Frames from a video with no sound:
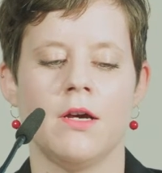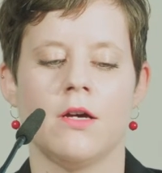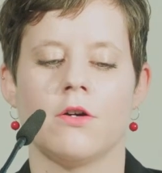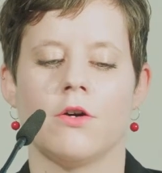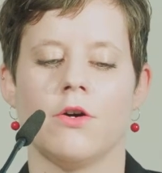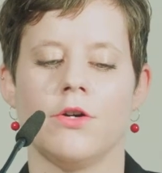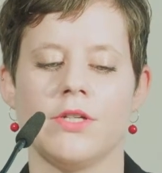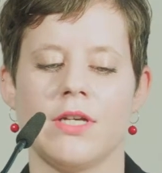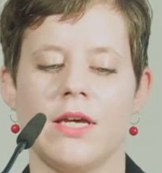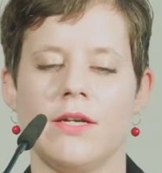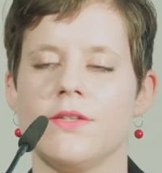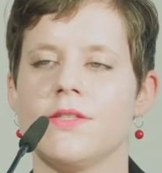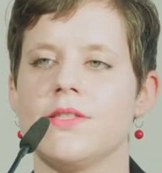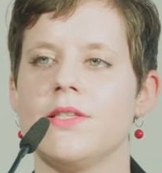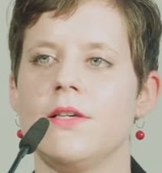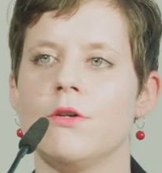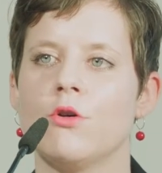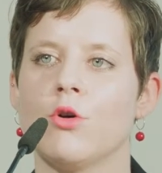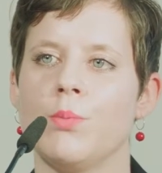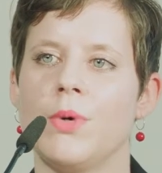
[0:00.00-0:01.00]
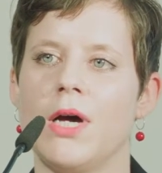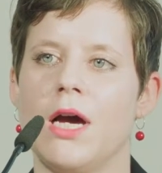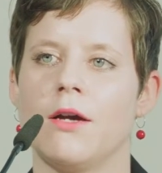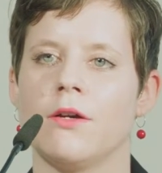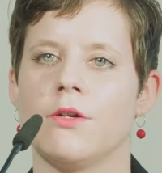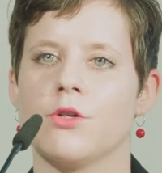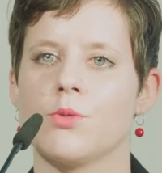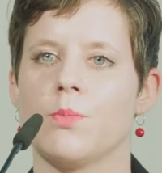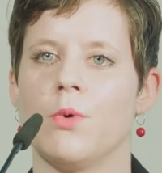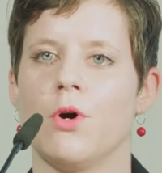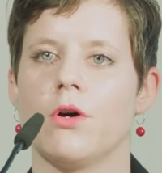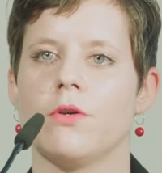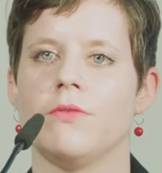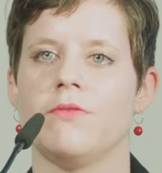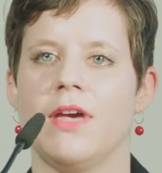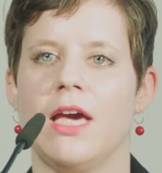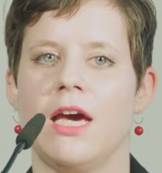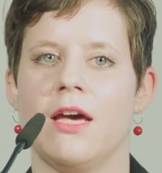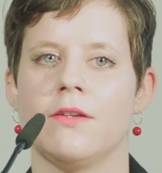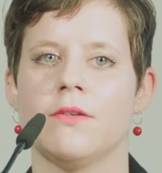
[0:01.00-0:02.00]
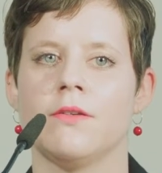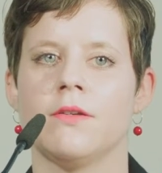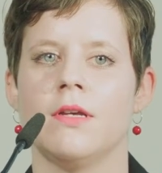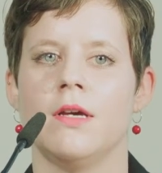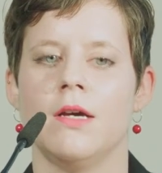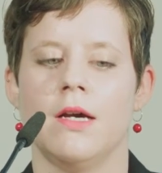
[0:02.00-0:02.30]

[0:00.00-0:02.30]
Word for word: konnte eine Zielgruppe angesprochen werden,